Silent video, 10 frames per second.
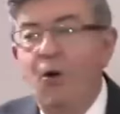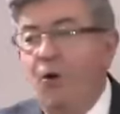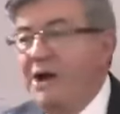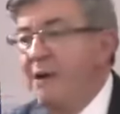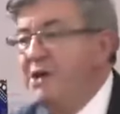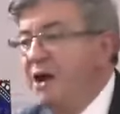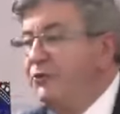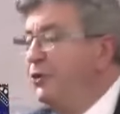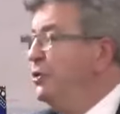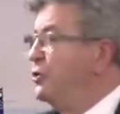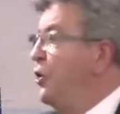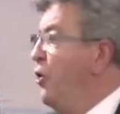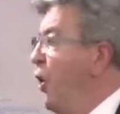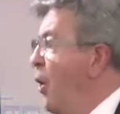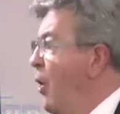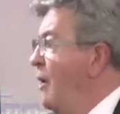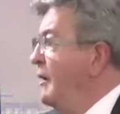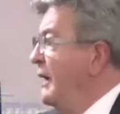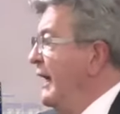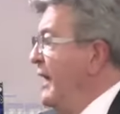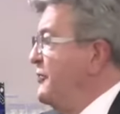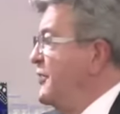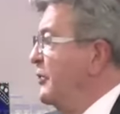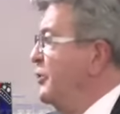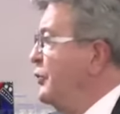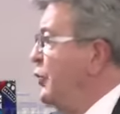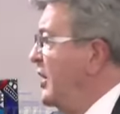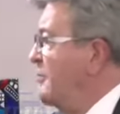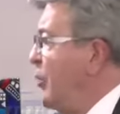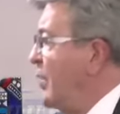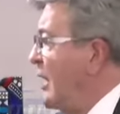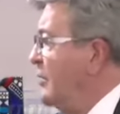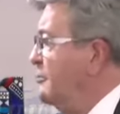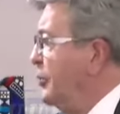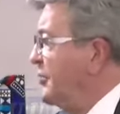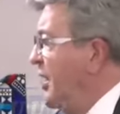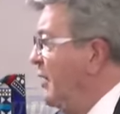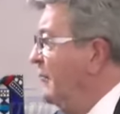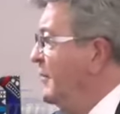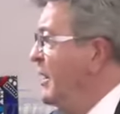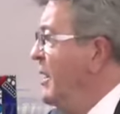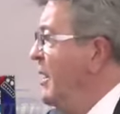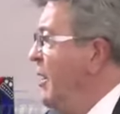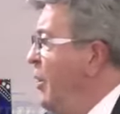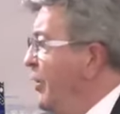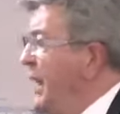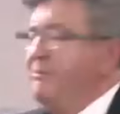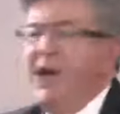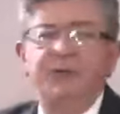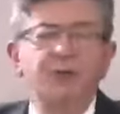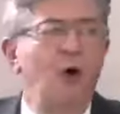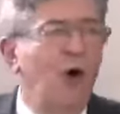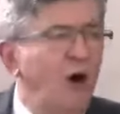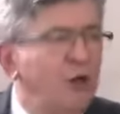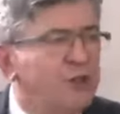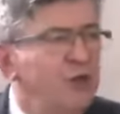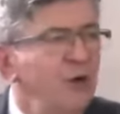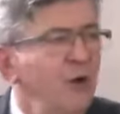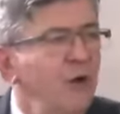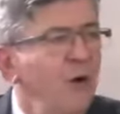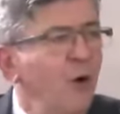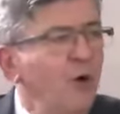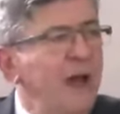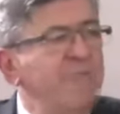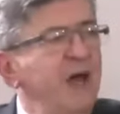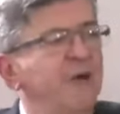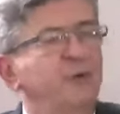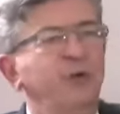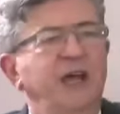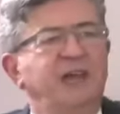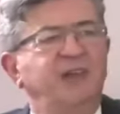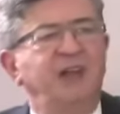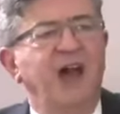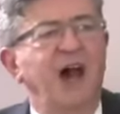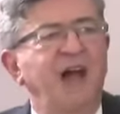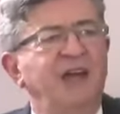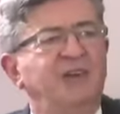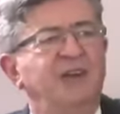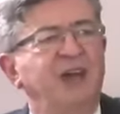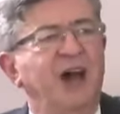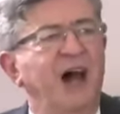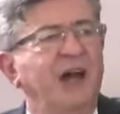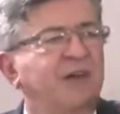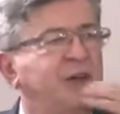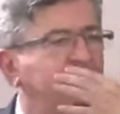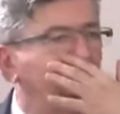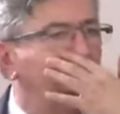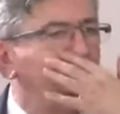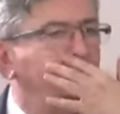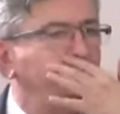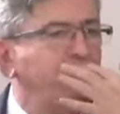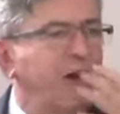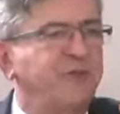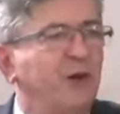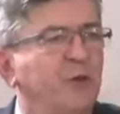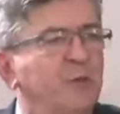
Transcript: On a bien vu que l'eau est l'affaire de Suez pour 40%. On a bien vu Orange. On a bien vu, etc., etc., etc. Je ne veux pas faire de